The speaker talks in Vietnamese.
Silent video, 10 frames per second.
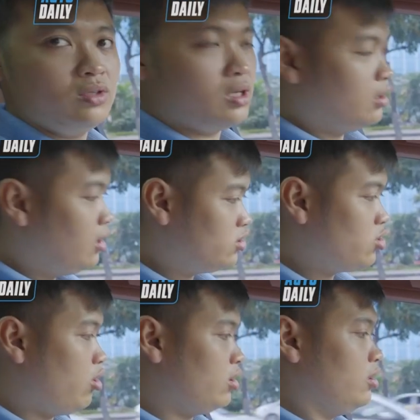được lựa
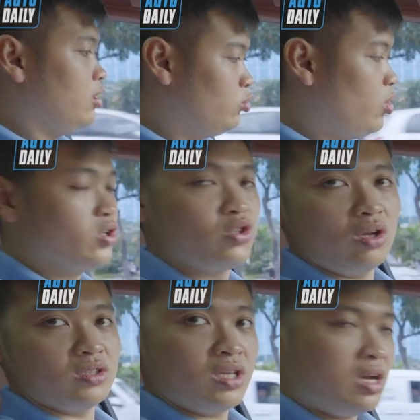chọn được tuyển
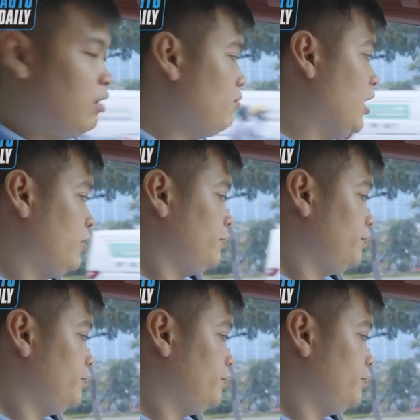chọn rất là đặc biệt